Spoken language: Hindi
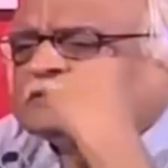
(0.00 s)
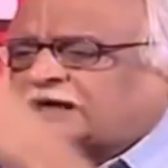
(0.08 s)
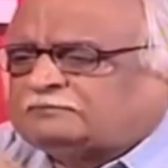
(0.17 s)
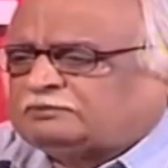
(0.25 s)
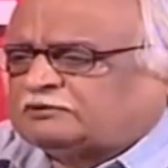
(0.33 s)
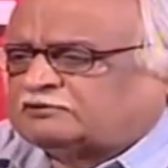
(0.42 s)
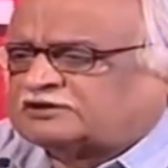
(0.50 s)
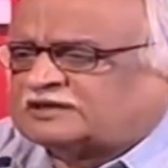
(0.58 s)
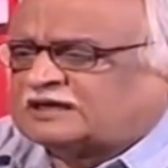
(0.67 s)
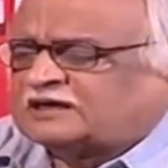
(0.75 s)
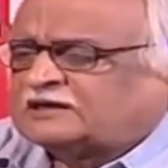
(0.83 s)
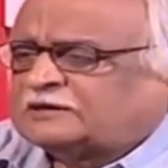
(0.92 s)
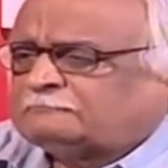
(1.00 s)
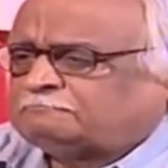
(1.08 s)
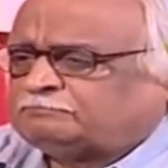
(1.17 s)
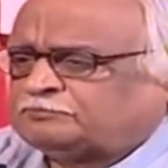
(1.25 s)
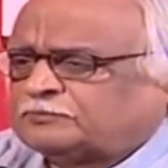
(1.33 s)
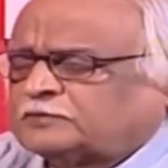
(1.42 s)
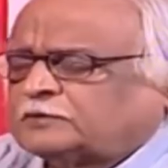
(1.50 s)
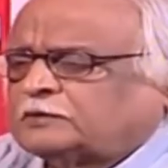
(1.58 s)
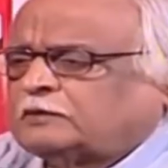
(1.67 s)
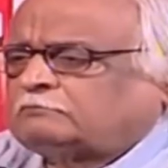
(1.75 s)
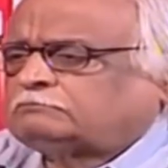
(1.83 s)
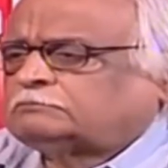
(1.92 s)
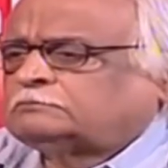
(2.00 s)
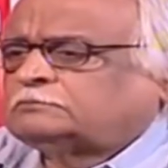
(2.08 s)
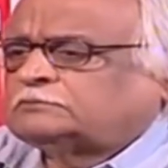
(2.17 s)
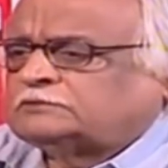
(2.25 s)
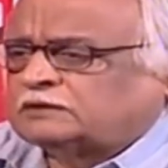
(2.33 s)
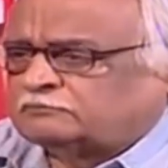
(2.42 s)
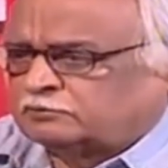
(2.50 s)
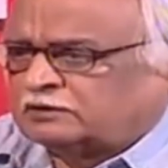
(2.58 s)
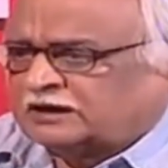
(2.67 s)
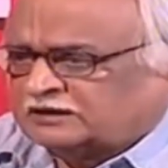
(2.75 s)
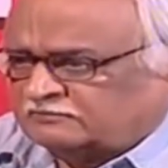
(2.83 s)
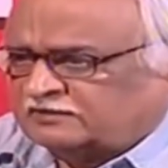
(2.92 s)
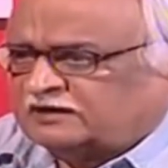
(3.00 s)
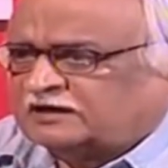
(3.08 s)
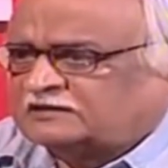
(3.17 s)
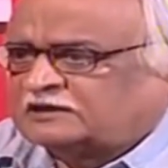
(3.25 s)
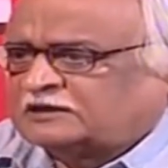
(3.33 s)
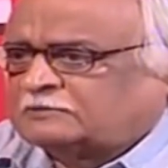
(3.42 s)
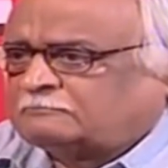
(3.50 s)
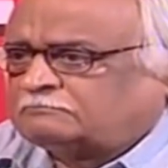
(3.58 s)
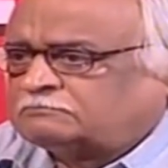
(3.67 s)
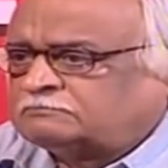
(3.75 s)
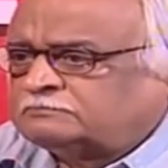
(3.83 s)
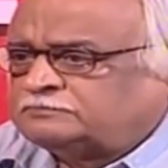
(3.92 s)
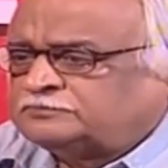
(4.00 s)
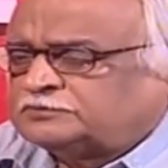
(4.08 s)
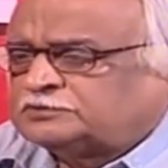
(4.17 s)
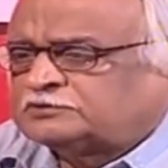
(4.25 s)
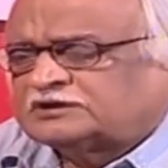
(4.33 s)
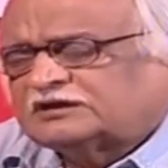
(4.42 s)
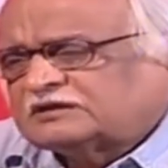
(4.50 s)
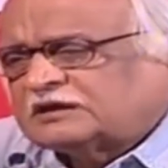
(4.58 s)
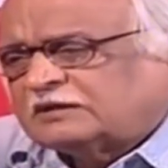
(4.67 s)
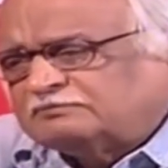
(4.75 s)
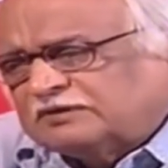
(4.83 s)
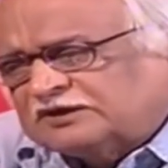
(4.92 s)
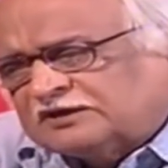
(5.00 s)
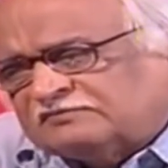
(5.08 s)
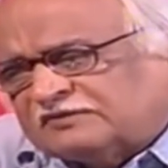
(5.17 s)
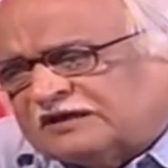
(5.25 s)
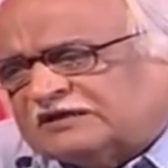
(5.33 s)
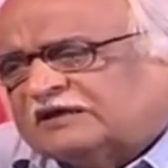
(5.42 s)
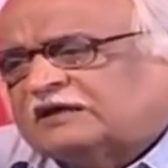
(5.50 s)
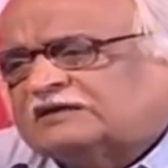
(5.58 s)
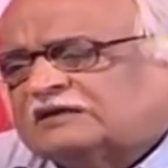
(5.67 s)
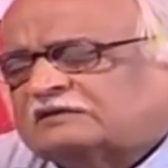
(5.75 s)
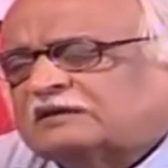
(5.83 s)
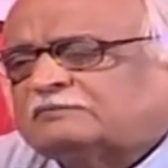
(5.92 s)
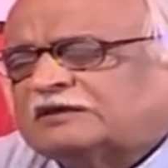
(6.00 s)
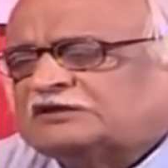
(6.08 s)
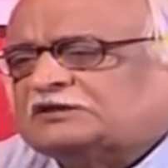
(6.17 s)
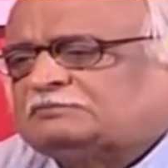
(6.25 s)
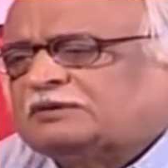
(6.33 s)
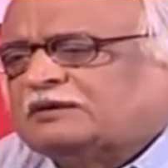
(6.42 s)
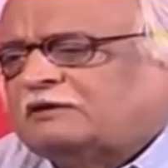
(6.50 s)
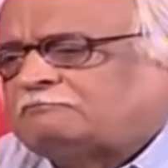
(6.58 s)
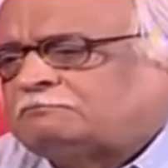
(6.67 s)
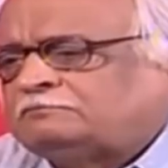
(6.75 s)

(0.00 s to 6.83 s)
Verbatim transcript: ना आप बलूचिस्तान हैं हम्म। ना वो खाना कल्लात हैं हम्म। तो सदर साहब पेशरफ कैसे करा सकते हैं बातचीत में